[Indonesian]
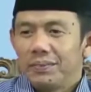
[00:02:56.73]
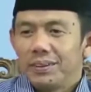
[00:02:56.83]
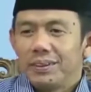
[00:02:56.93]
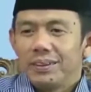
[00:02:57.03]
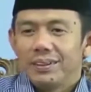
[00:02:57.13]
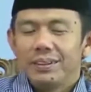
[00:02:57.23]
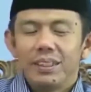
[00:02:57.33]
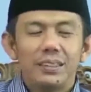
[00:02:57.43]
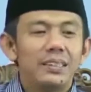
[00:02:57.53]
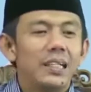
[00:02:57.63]
Itu
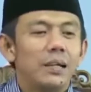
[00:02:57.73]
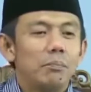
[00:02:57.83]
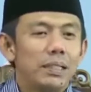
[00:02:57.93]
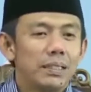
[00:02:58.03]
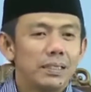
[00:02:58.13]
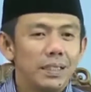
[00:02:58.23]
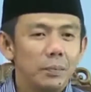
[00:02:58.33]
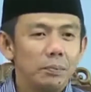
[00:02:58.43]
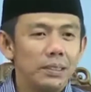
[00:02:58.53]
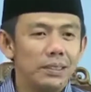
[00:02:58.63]
yang tidak pas.
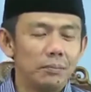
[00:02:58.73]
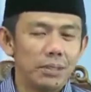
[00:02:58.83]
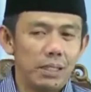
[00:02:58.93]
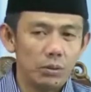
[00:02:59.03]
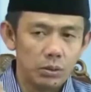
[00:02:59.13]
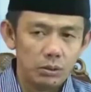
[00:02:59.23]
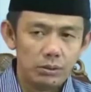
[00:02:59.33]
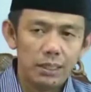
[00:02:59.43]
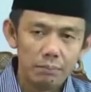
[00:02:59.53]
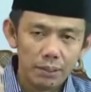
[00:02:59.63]
Kalau pinjam satu
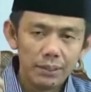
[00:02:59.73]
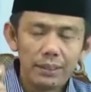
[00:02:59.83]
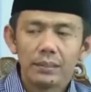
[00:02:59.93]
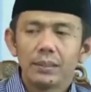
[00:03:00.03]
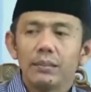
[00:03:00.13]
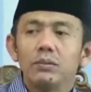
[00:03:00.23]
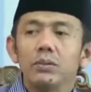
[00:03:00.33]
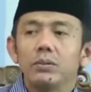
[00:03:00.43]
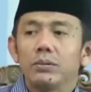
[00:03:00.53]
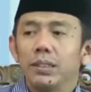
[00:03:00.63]
juta, berikan satu
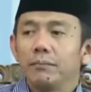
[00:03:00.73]
juta.